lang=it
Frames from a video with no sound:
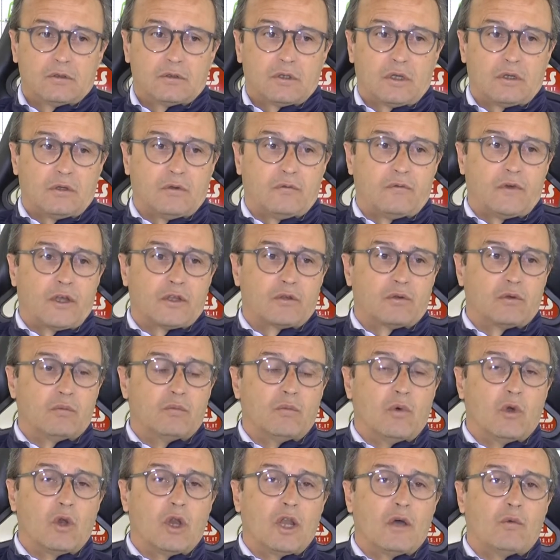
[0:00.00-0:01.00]
hanno fatto un
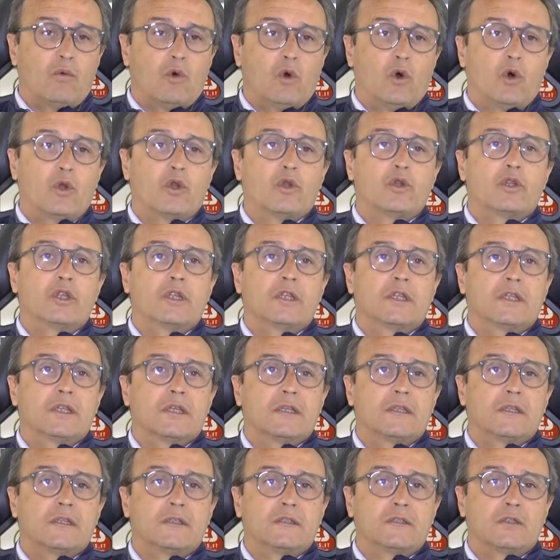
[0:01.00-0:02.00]
buon lavoro di
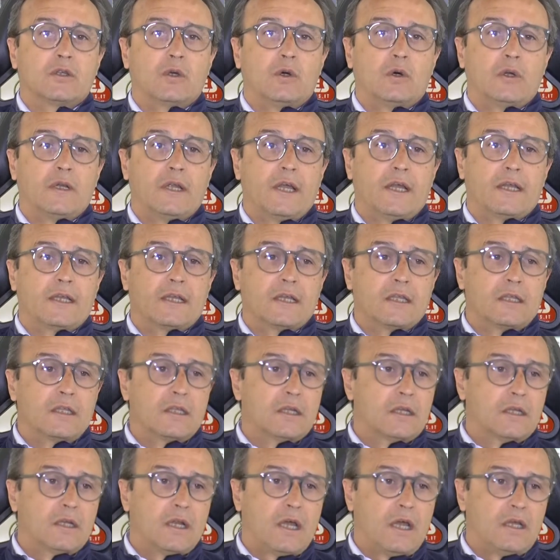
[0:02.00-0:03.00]
interdizione e anche di
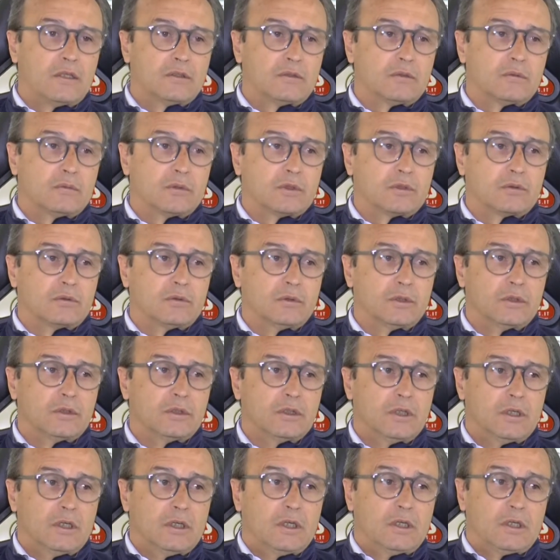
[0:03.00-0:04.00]
rilancio, per cui
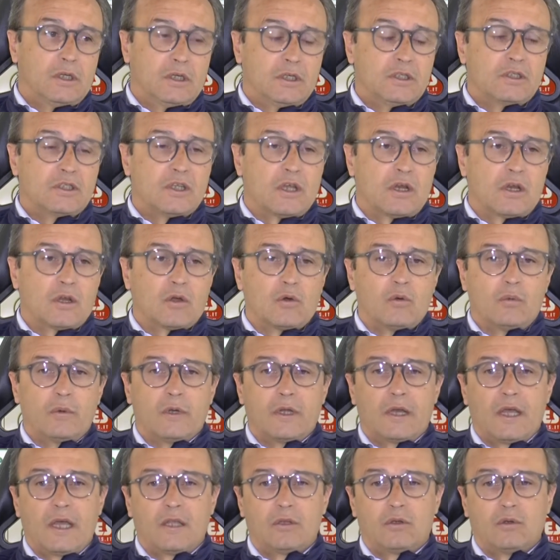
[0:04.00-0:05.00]
Ricci ha
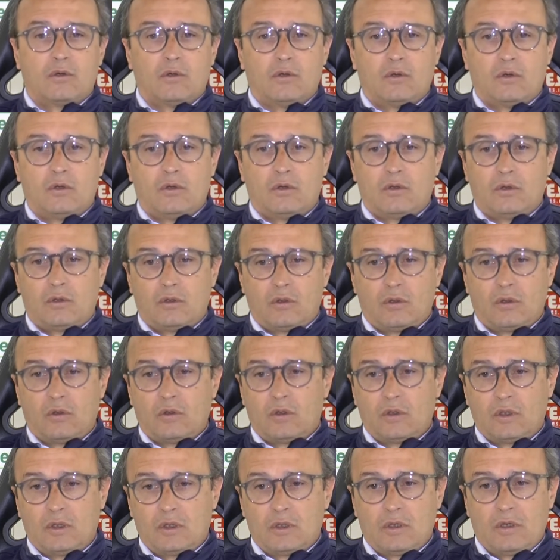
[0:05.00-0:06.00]

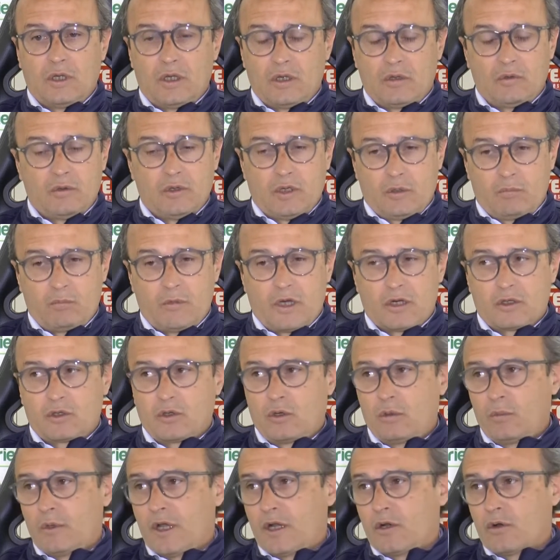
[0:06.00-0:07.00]
recuperato eh, e
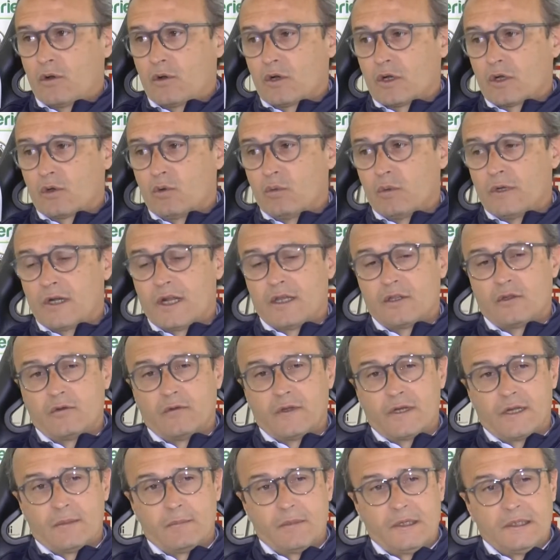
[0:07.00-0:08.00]
Bartolomei hanno recuperato
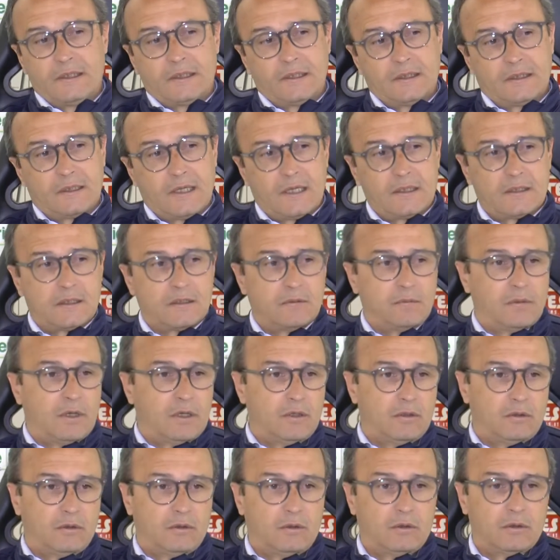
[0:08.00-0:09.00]
veramente tanti
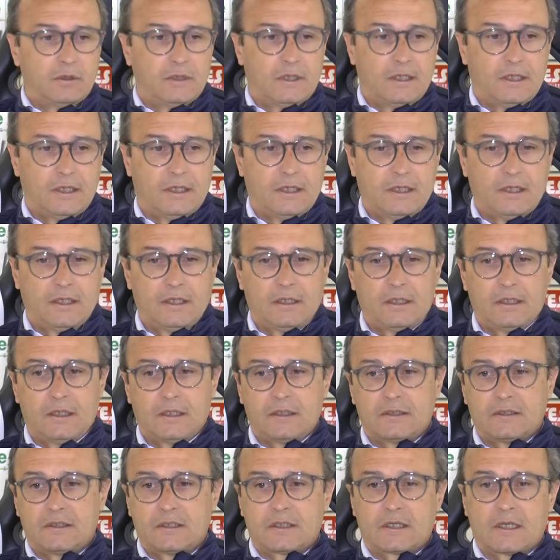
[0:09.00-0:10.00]
palloni
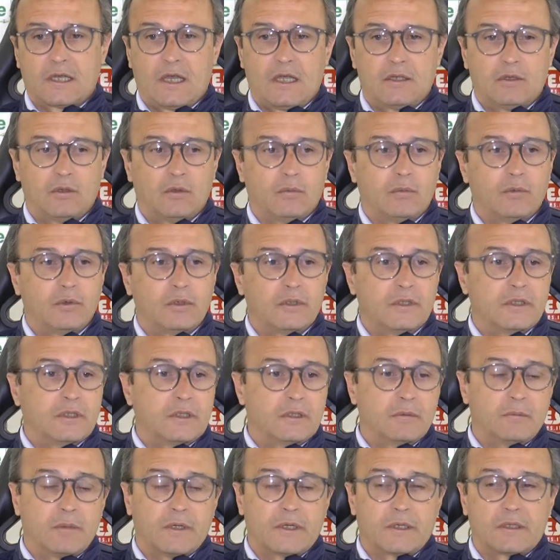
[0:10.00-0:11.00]
eh, cercando poi di
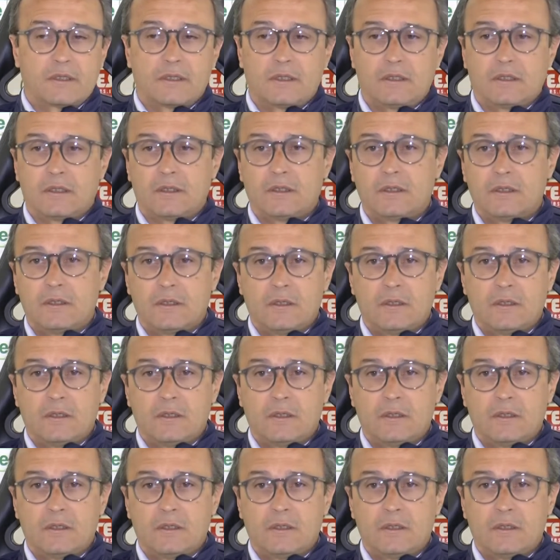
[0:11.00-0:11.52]
ripartire.